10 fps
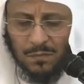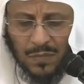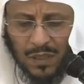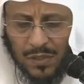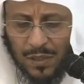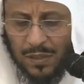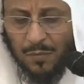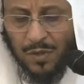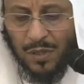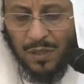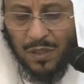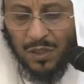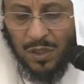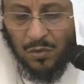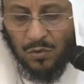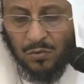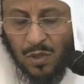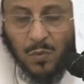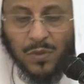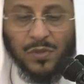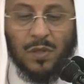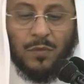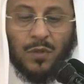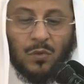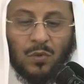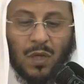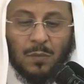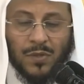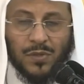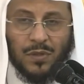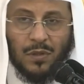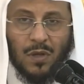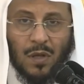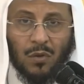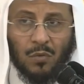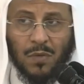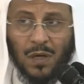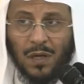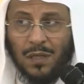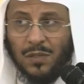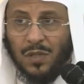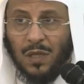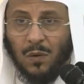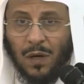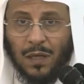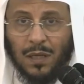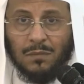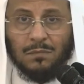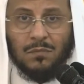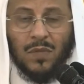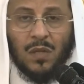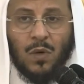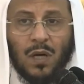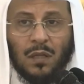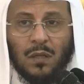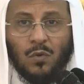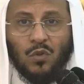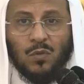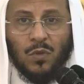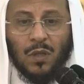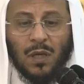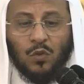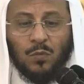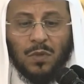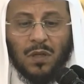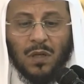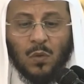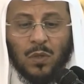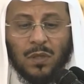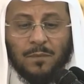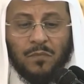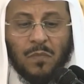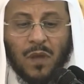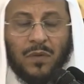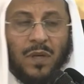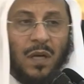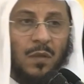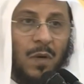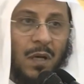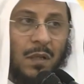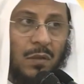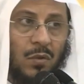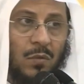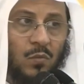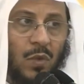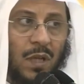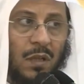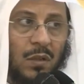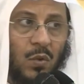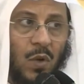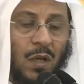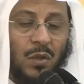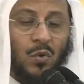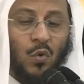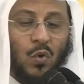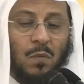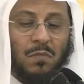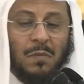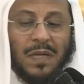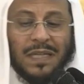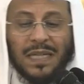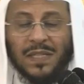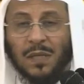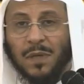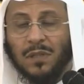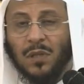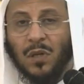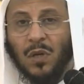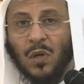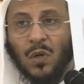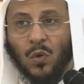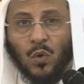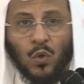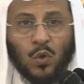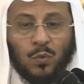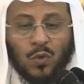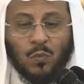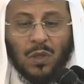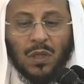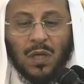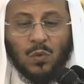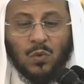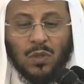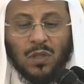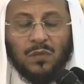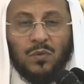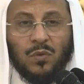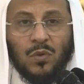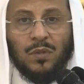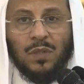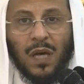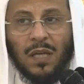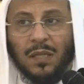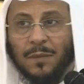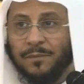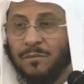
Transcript: ليس كمثله شيء وهو السميع البصير ثم قال جل وعلا لا يؤاخذكم الله باللغو في أيمانكم ولكن يؤاخذكم بما كسبت قلوبكم والله غفور حليم